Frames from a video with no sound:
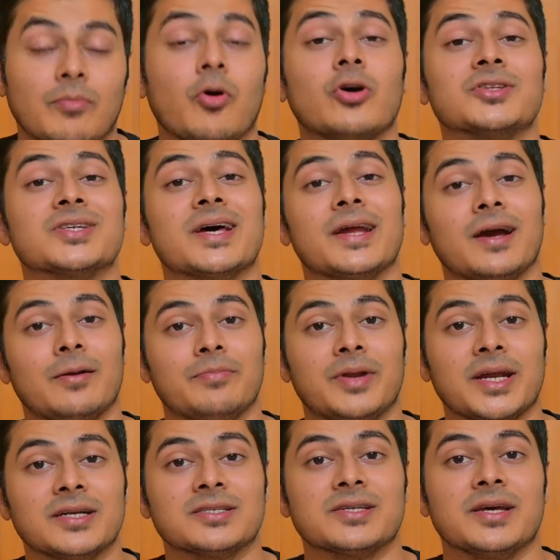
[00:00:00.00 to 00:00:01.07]
बहुत सारे
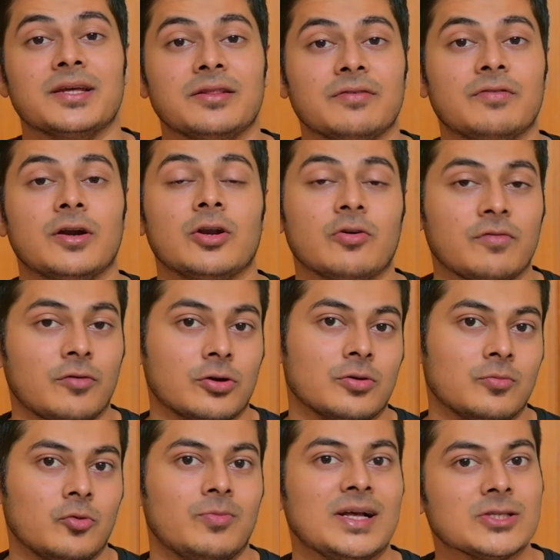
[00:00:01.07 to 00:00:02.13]
अपडेट्स हैं इन द वर्ल्ड ऑफ
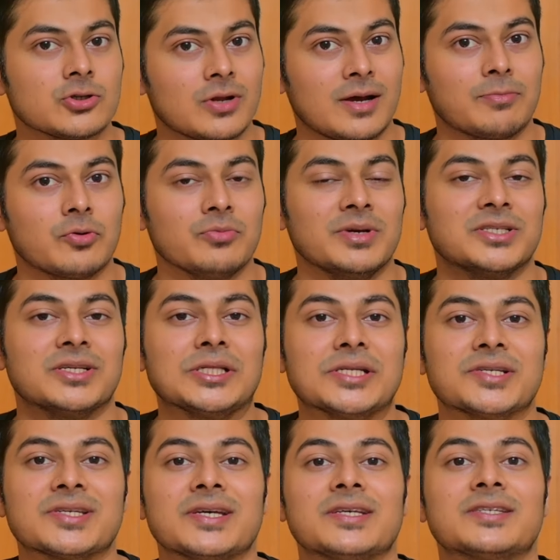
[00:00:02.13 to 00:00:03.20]
ऑटोमोबाइल्स और आपको मैं जल्दी
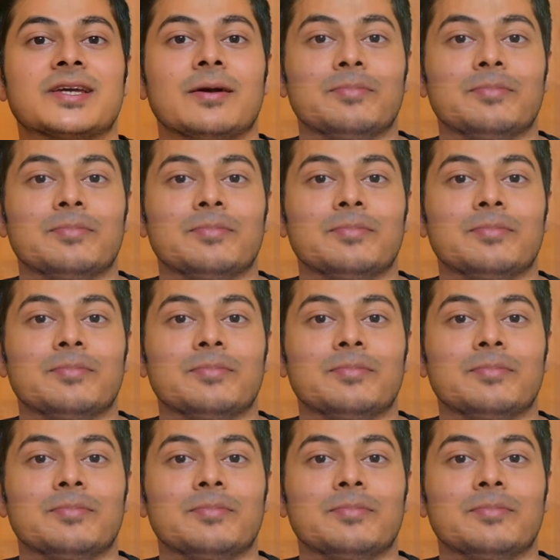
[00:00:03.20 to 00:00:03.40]
से इसके